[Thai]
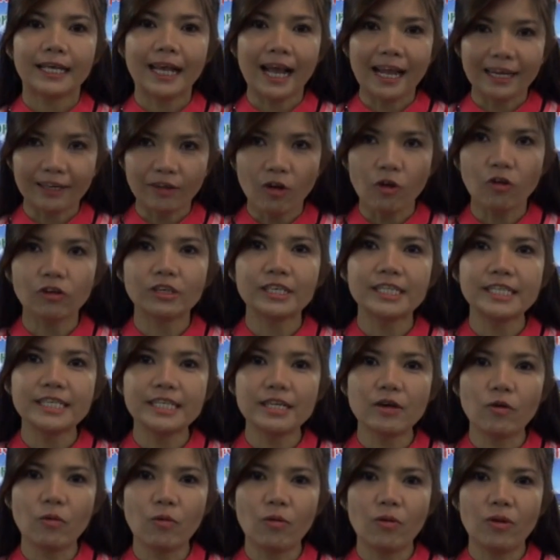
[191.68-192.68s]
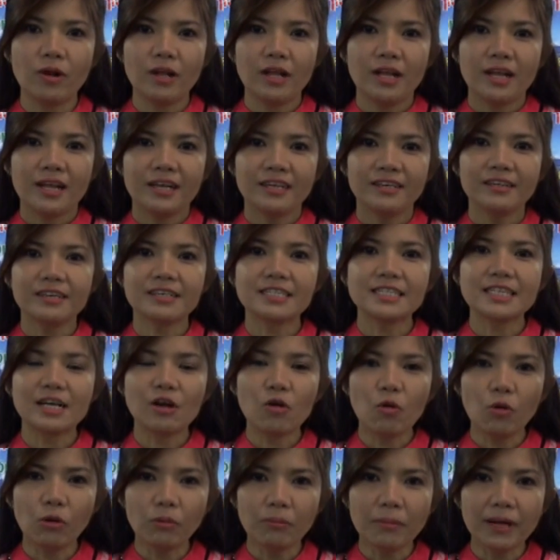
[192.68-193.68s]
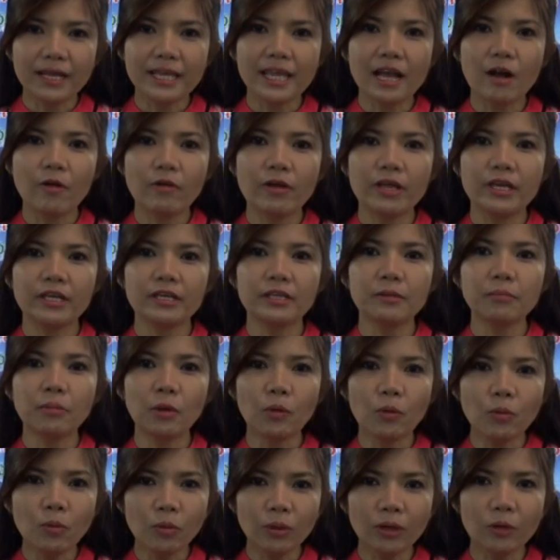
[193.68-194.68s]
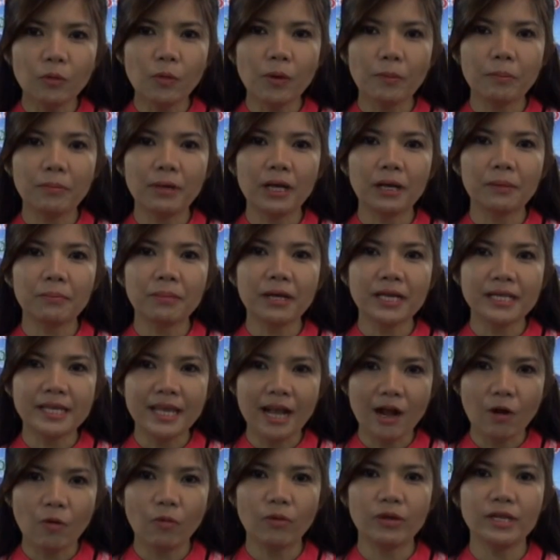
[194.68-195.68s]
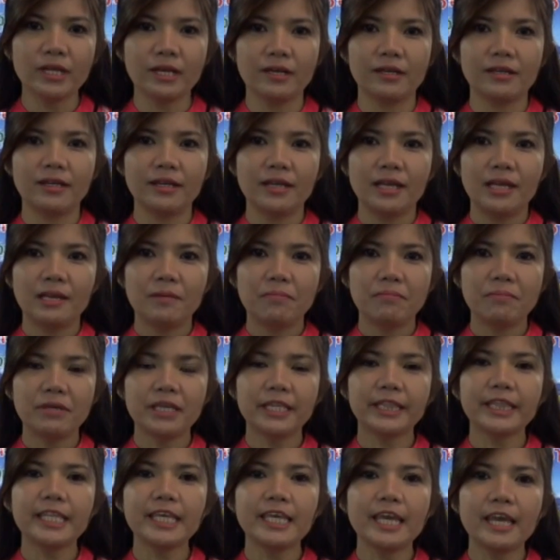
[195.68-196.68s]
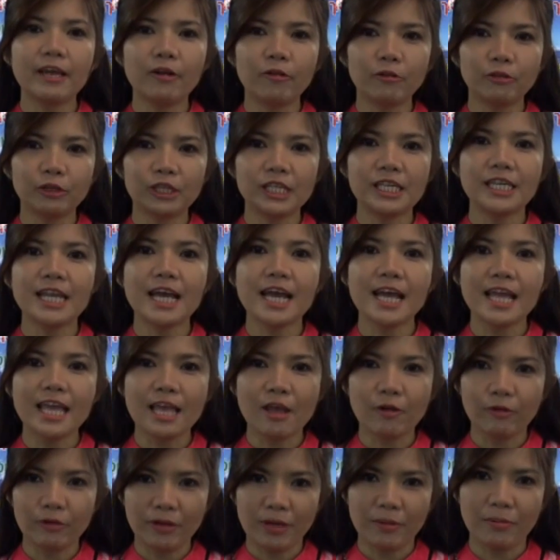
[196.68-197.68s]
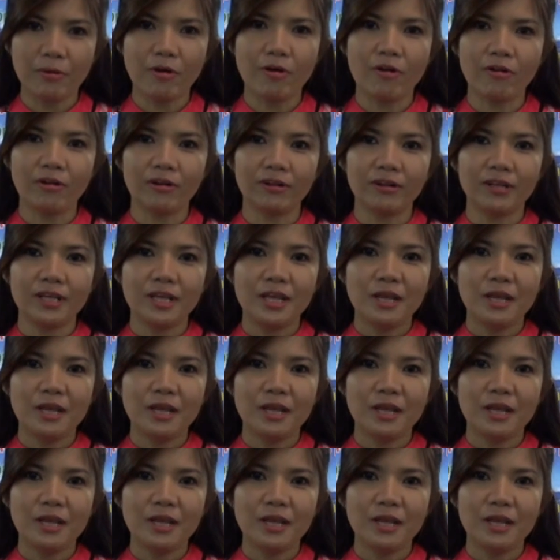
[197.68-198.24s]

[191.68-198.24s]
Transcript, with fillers: การท่องเที่ยว เนื่องจากคนพะเยาเองเนี่ยมอฮู้เียว่าเมืองพะเยาเนี่ยมีตีเอลตีหน้าเอลไหนพ่อง